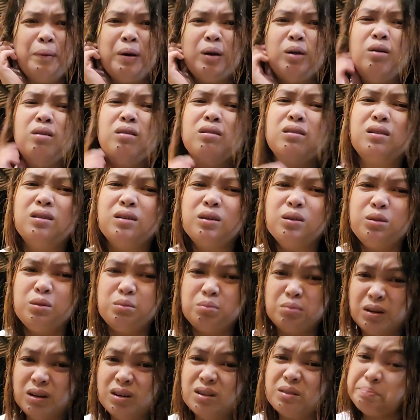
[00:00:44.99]
Pero hanggang ngayon
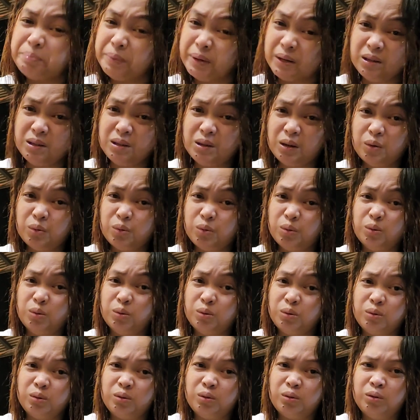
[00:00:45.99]
mulat pa rin ako.
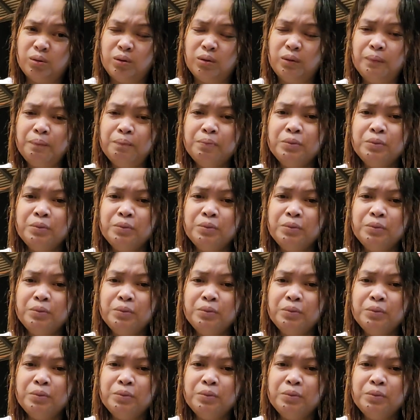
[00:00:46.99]
Oh.